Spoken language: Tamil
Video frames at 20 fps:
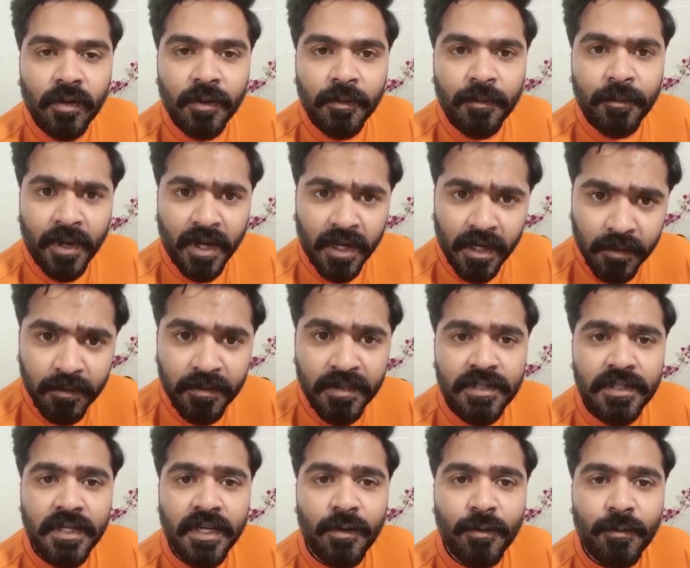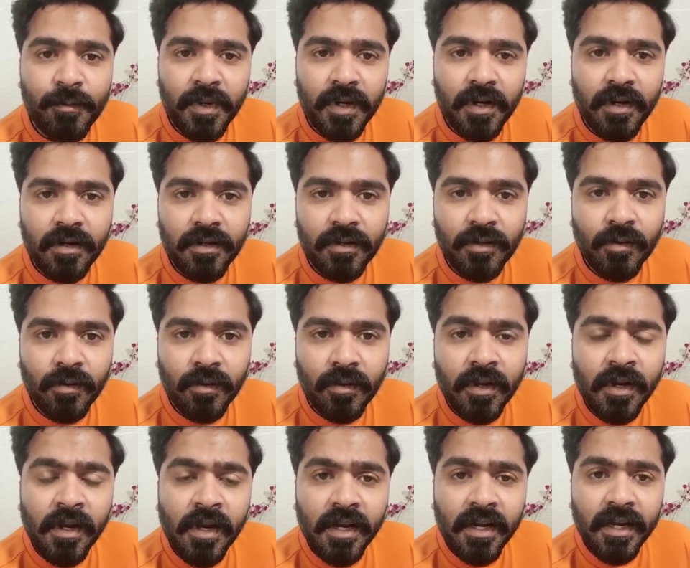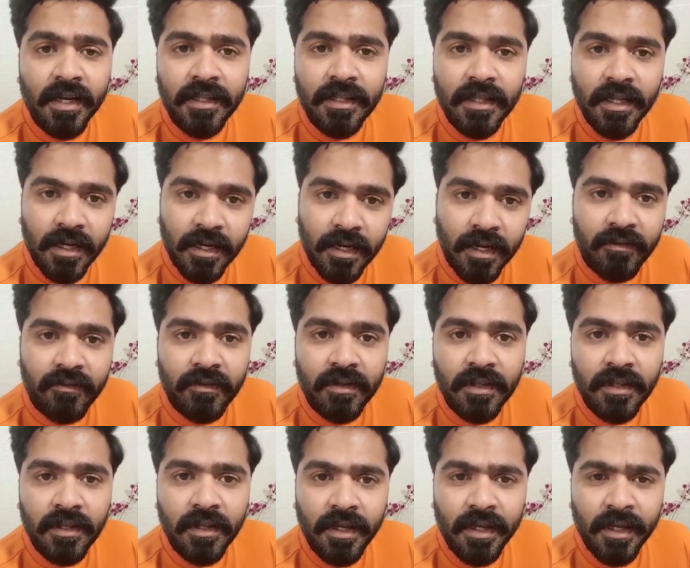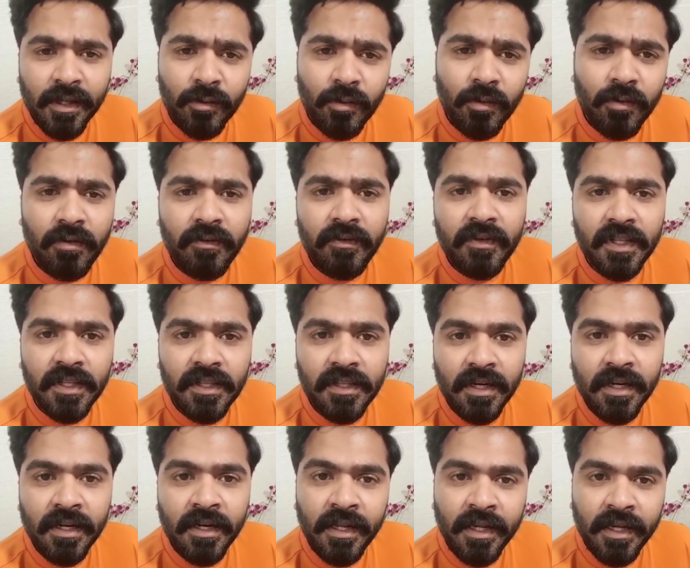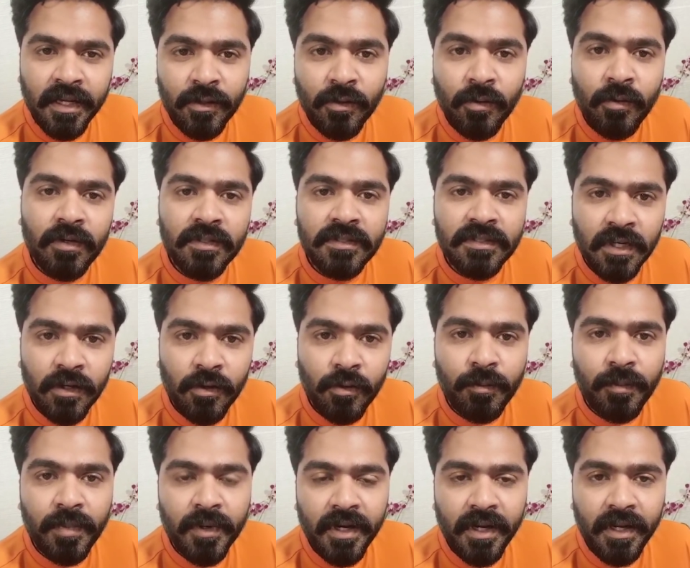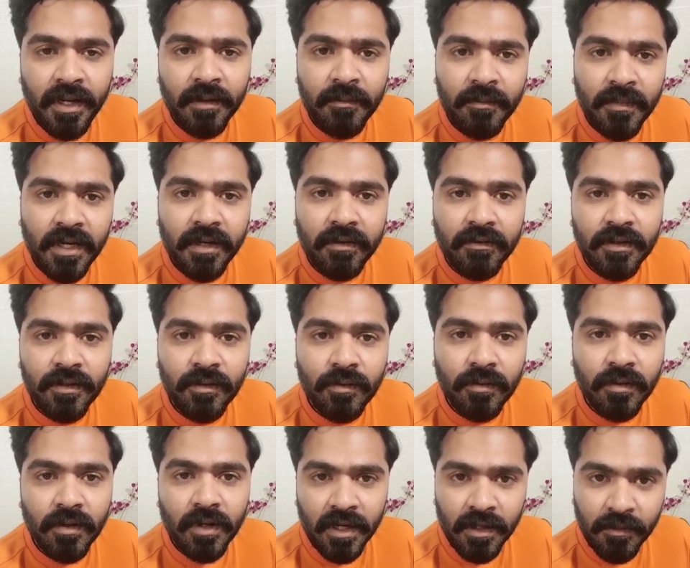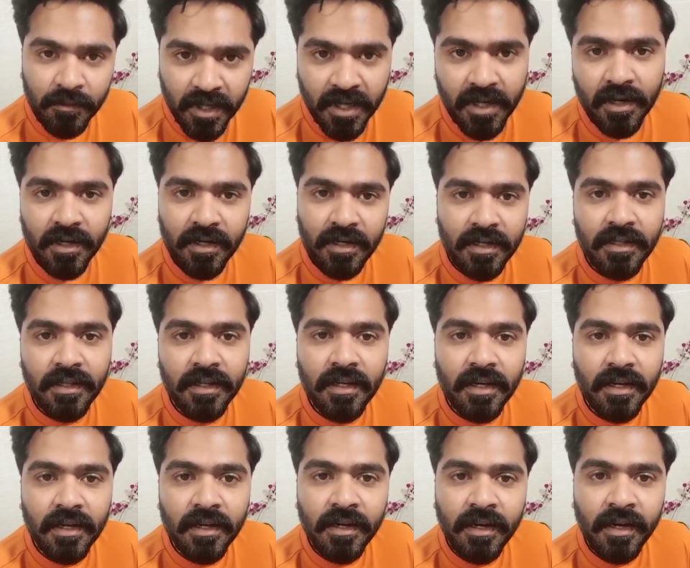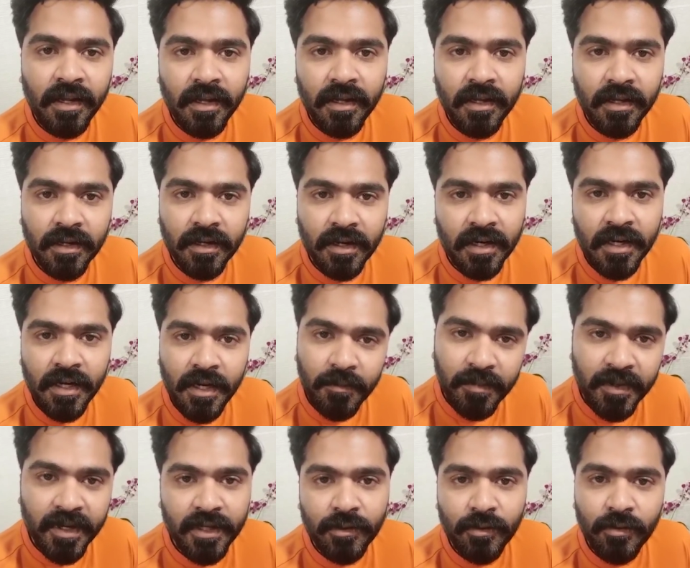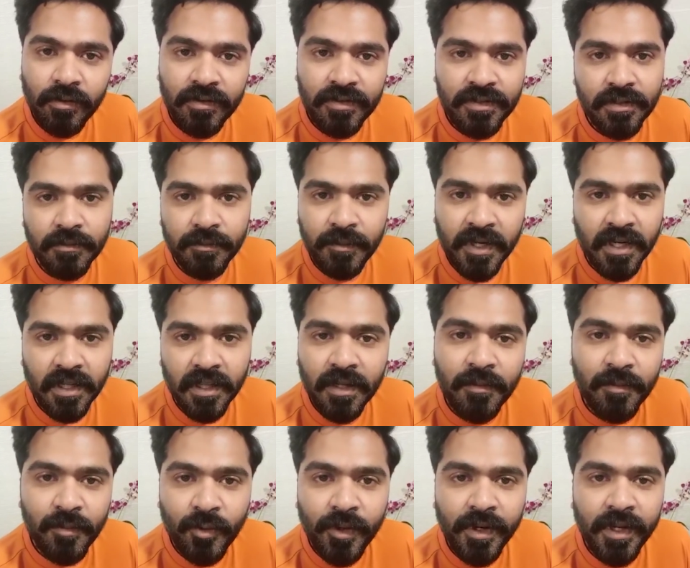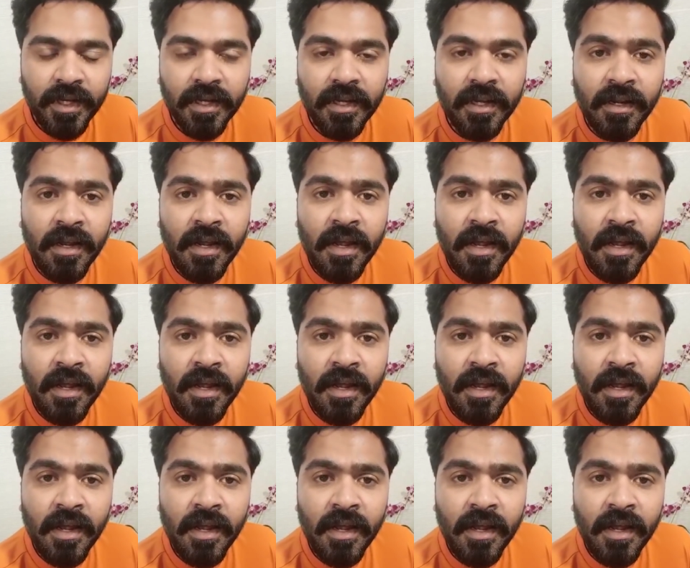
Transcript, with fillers: ஒரு பால் அபிஷேகம் பண்ணுறதோ இதெல்லாம் வந்து ஏதோ ஒரு விதத்தில் நீங்கள் ஏதோ ஒரு செலவு பண்ணி என் மேலே வந்து உங்கள் அன்பை காட்டுறதுக்காக நீங்கள் கண்டிப்பாக ஏதோ ஒரு விஷயம் பண்ண தான் போகிறீங்க